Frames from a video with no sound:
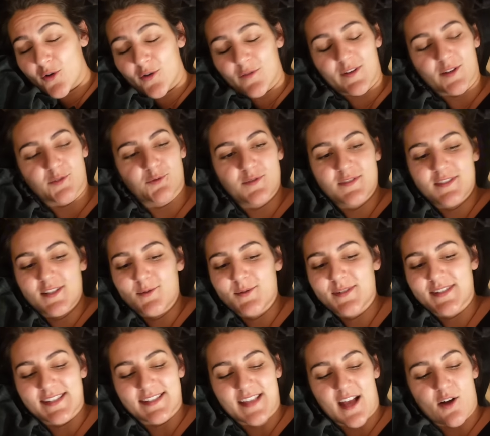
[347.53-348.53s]
On va tous
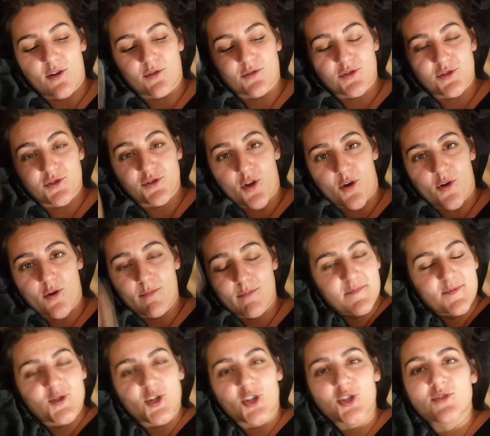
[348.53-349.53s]
déguster ça ensemble.
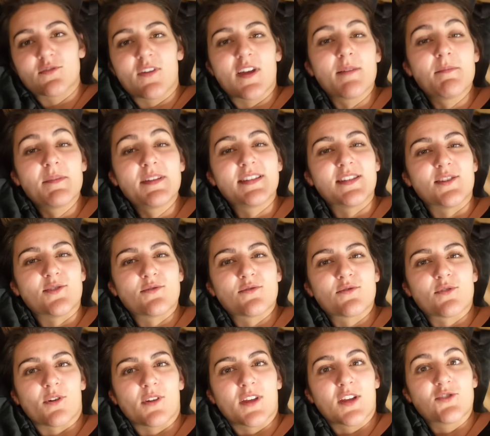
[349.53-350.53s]
Genre, tu vas aimer, c'est
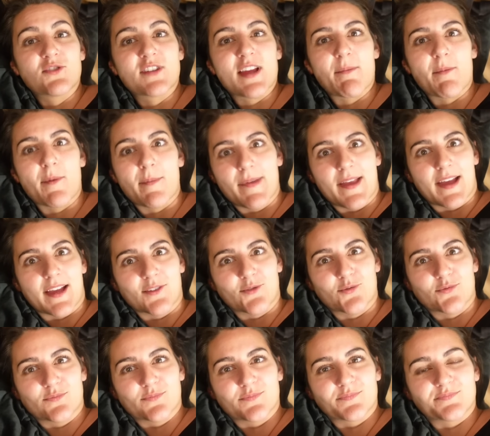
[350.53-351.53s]
sûr. Il y a du camembert et
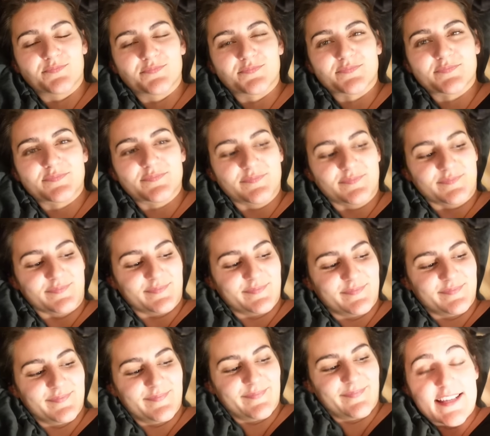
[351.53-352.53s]
tout.
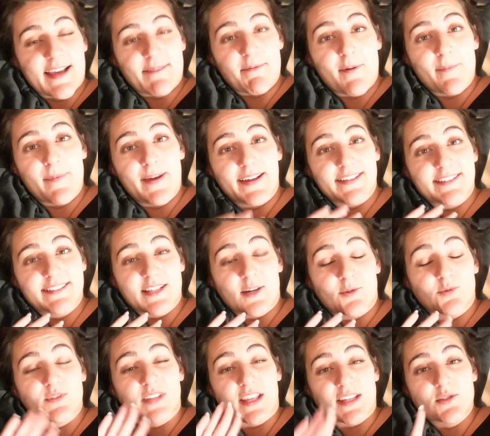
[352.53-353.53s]
Mmh. Camembert, ici, ça
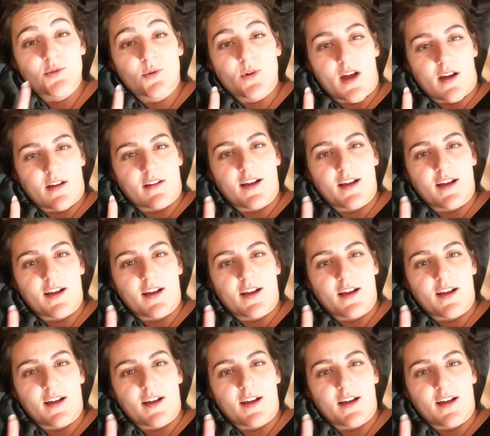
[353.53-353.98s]
coûte 13 dollars. Hein.